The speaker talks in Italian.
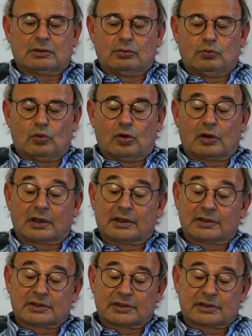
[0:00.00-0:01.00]
lui muore
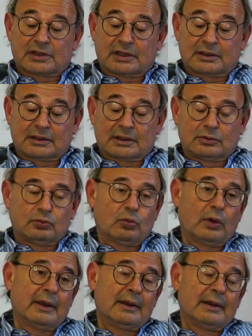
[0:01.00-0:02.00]
nel
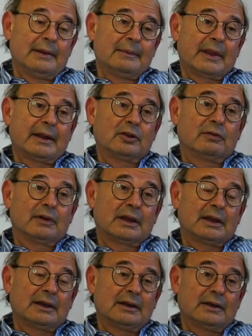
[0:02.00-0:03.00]
62, e
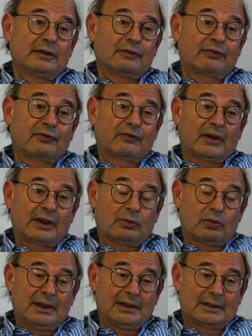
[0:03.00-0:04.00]
dove eh,
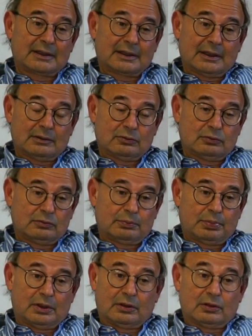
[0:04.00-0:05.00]
frequenta un
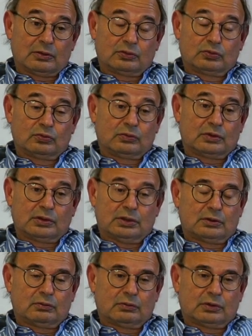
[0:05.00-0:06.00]
po'
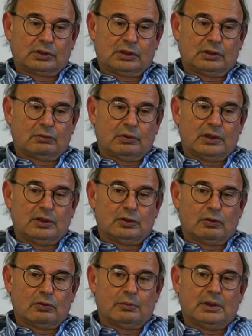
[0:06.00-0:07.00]
tutti, tutti quei
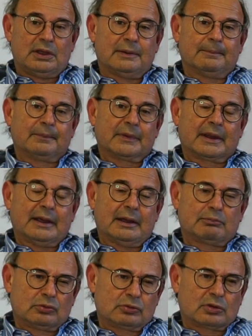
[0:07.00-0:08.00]
nomi che
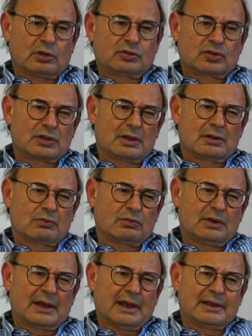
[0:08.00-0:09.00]
appunto oggi in
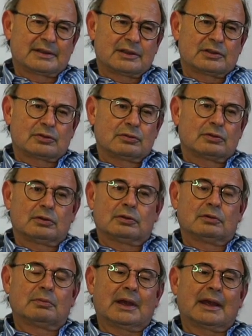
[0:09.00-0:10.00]
alcuni casi
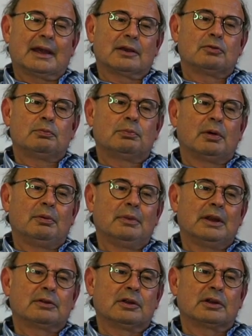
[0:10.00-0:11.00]
sono magari un po'
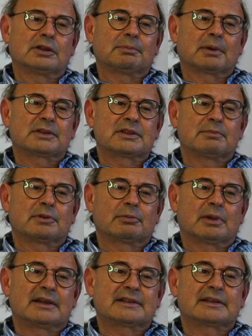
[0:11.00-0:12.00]
meno noti, per esempio
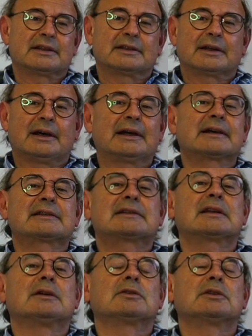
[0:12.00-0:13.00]
Bless Andrar,
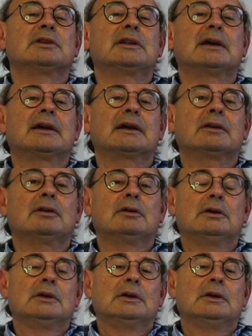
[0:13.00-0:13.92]
straordinario